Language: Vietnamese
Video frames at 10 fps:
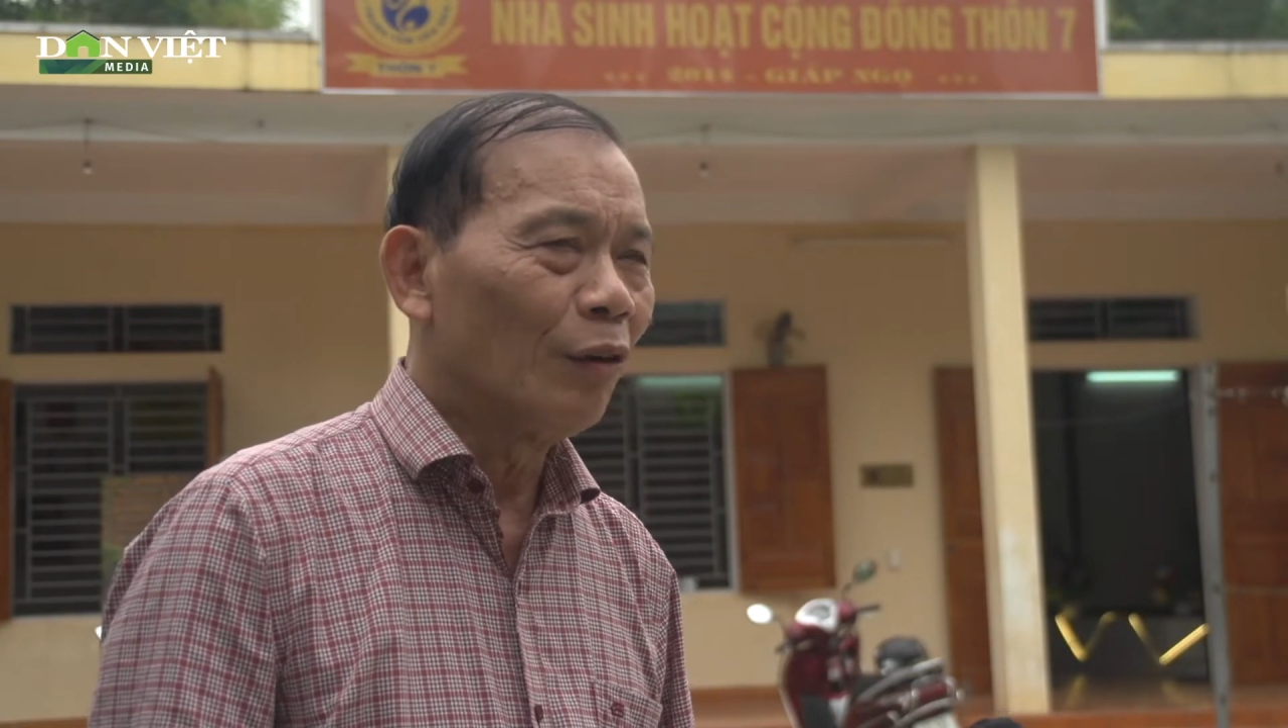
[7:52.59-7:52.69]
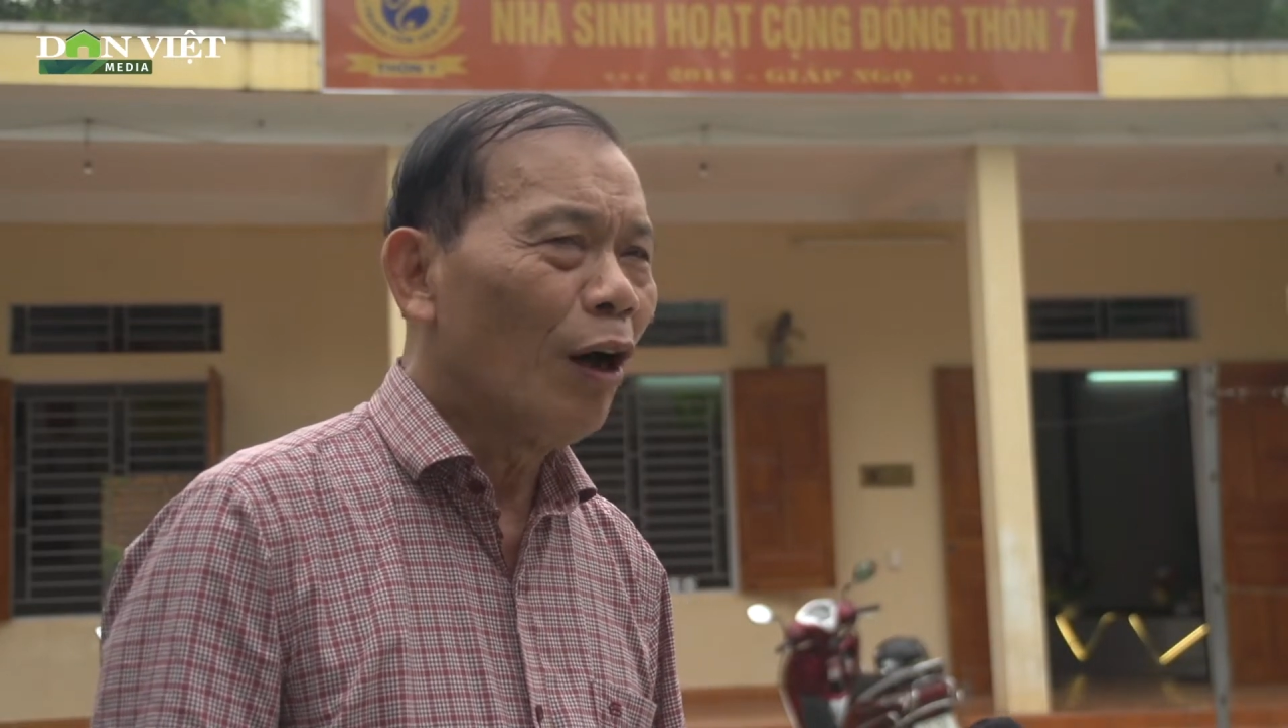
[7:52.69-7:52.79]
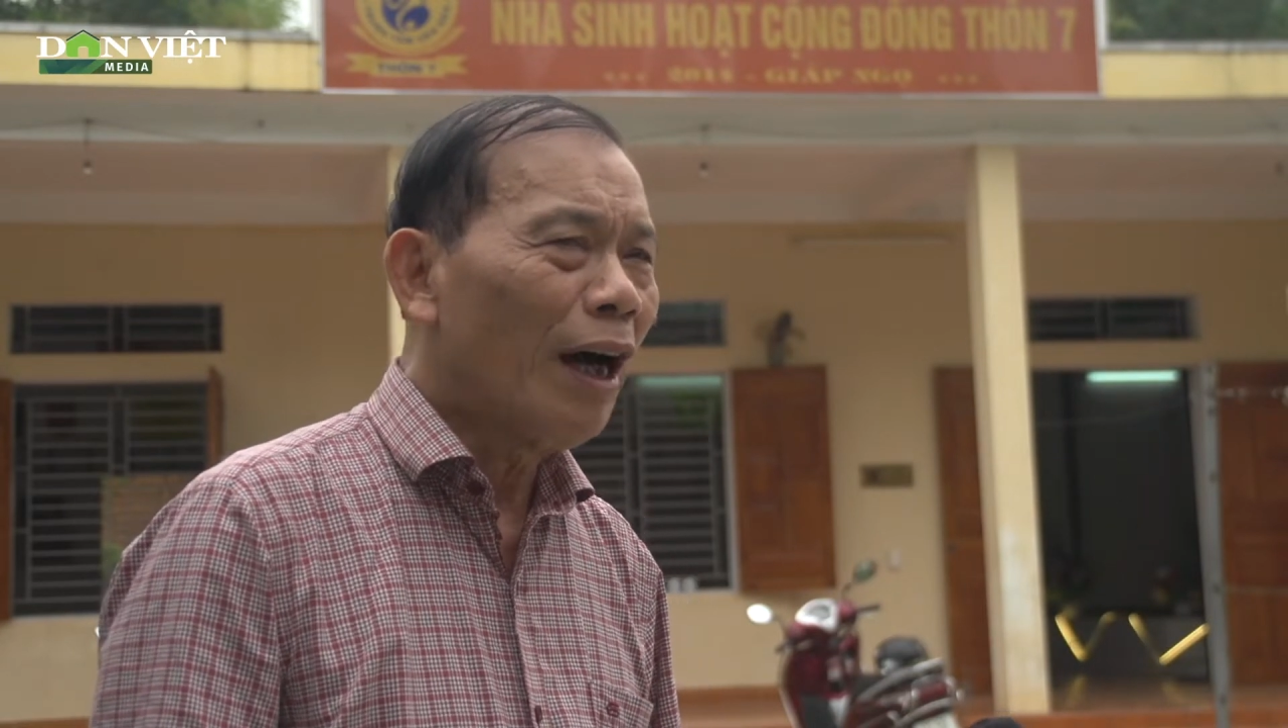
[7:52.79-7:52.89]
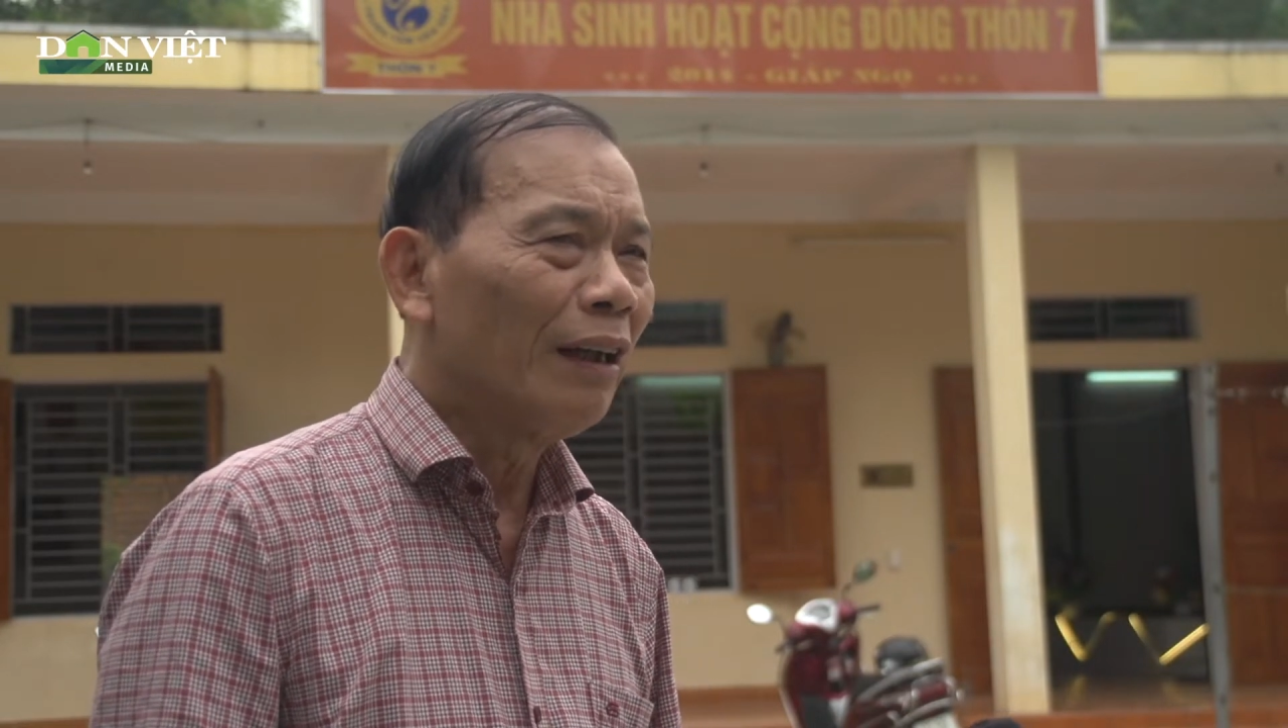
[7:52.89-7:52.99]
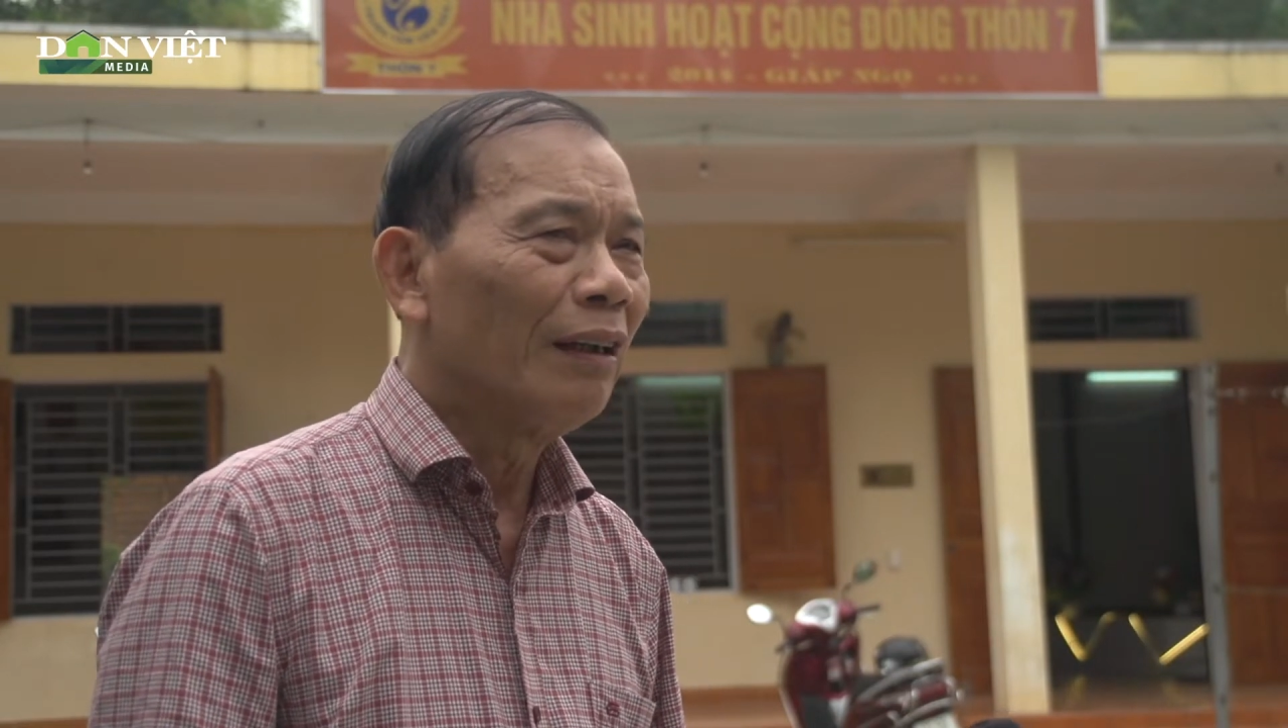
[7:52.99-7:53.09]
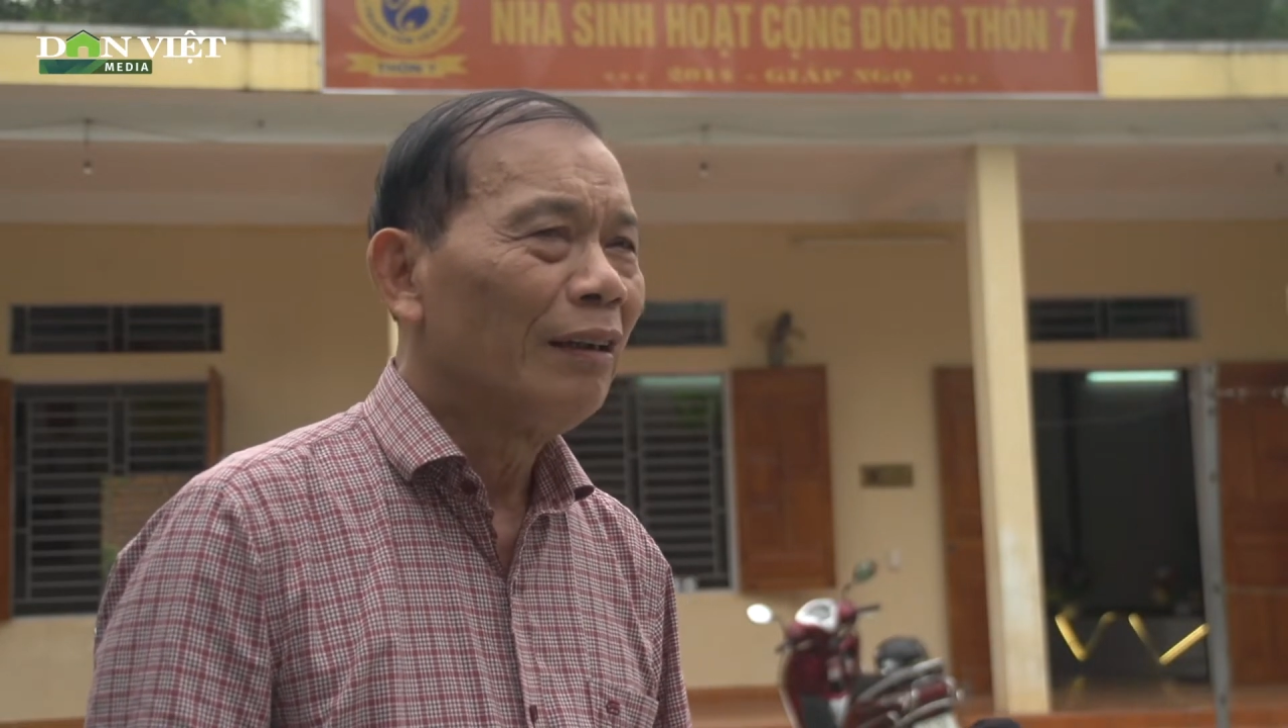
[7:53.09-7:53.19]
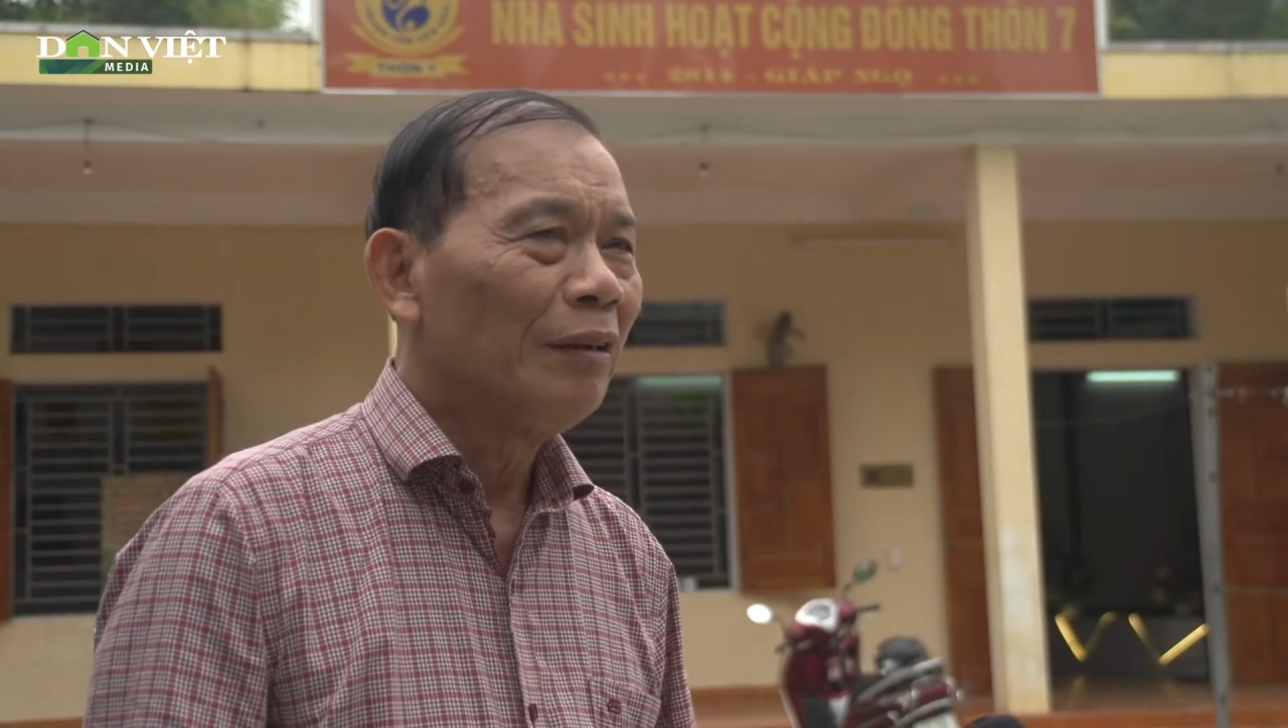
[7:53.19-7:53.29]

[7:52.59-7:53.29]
khó khăn,